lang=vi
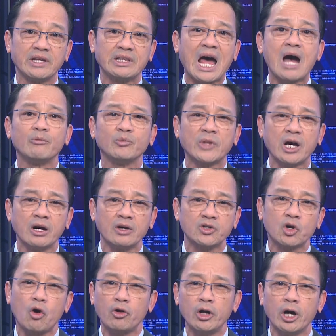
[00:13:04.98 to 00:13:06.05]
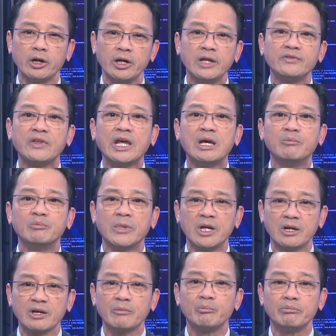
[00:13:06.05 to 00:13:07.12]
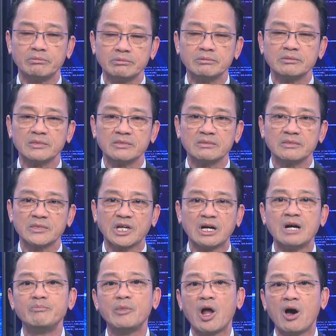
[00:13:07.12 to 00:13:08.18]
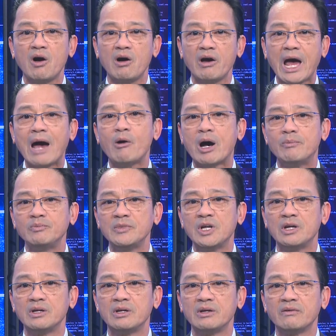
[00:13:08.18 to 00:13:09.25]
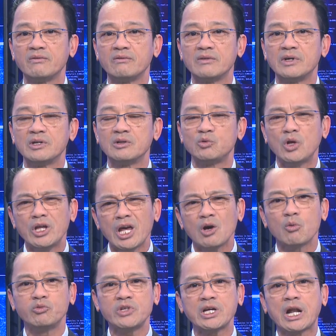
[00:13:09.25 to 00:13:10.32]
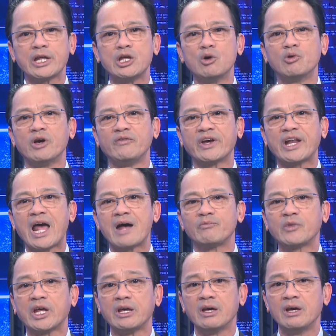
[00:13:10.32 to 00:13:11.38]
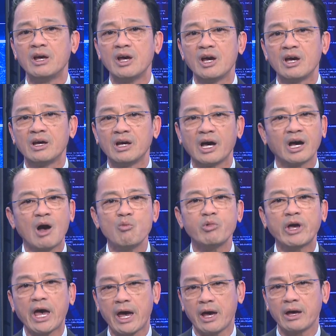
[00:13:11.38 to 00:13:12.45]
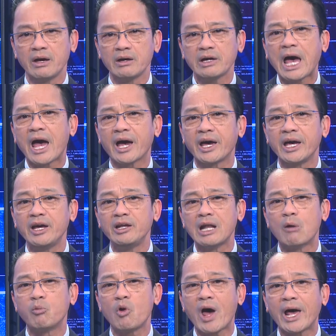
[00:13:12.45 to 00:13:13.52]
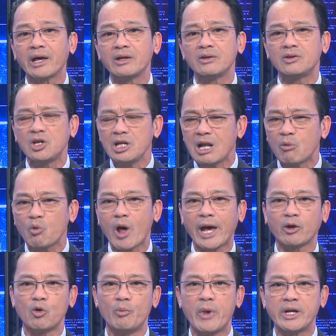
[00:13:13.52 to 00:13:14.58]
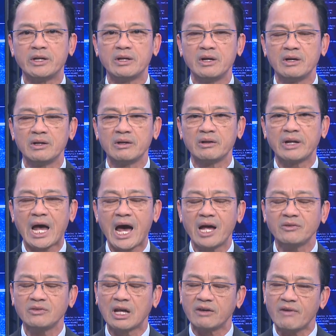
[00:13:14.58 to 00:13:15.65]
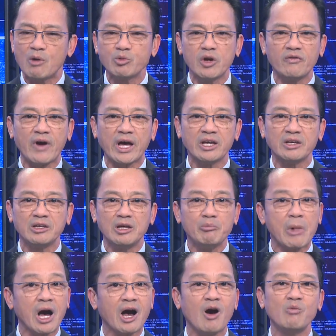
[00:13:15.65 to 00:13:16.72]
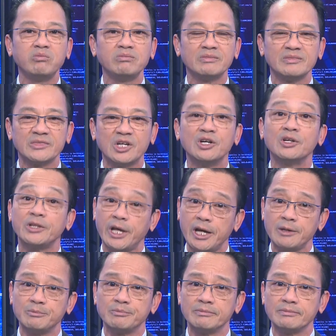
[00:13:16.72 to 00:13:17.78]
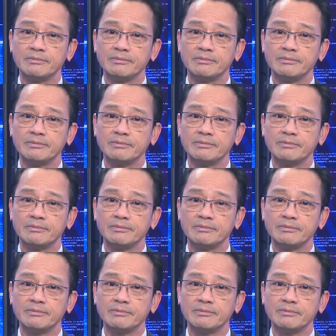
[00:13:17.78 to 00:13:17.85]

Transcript: phải thảm tử cho con đường đi tìm cơm no áo ấm tuy nhiên cũng rất là nhiều người Việt Nam thì à, không kể cả khi đồng loại chính đồng loại của mình đã tử vong như vậy nhưng mà không thương tiếc